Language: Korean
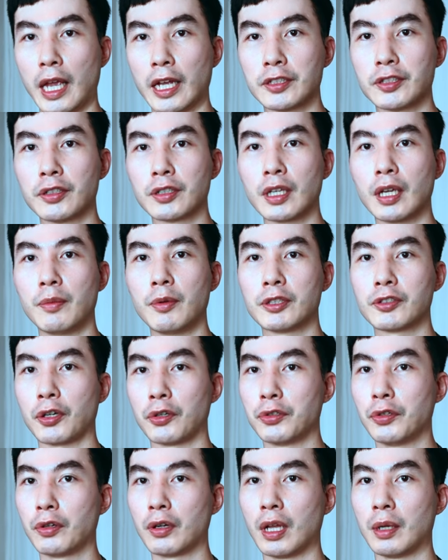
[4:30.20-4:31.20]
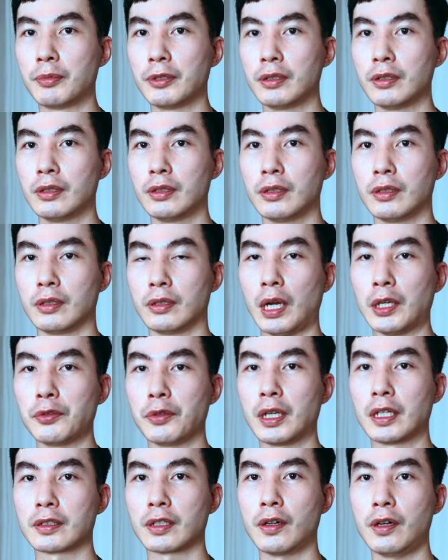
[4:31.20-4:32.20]
액션캠의 전용 앱을
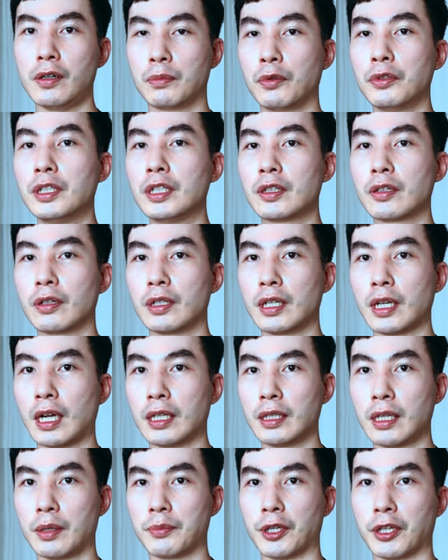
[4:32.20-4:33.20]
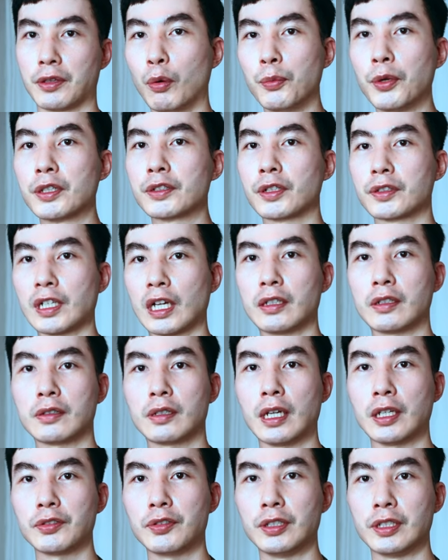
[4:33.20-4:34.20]
활용해서 모니터링 한다면 보면서
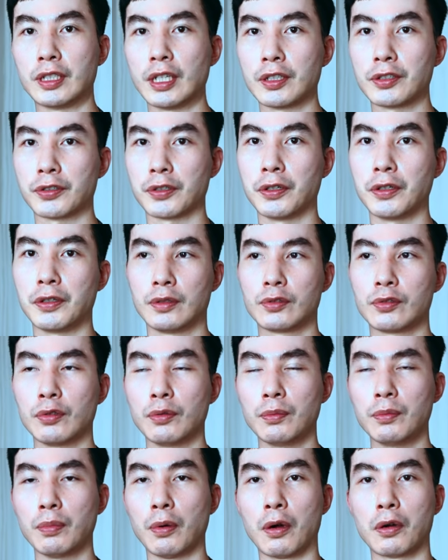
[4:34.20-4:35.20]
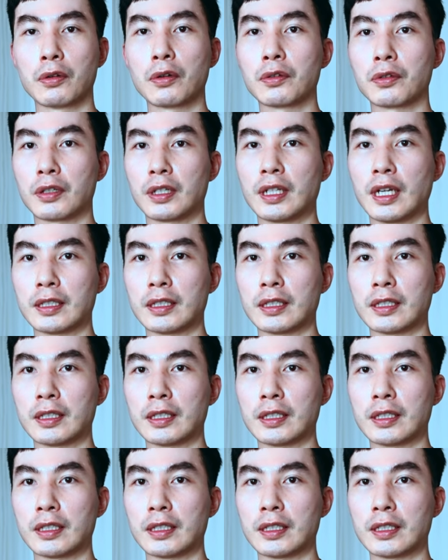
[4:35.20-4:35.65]
촬영을 할 수 있겠죠. 좀 조금 번거롭긴